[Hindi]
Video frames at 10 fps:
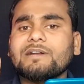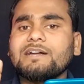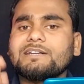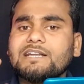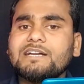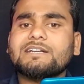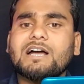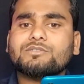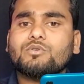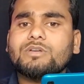फ्रेंड तीन
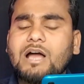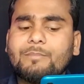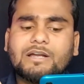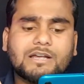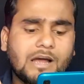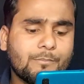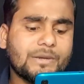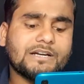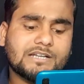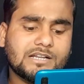टास्क को यहाँ पे
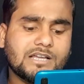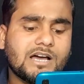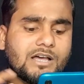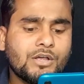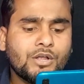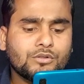कंप्लीट करता है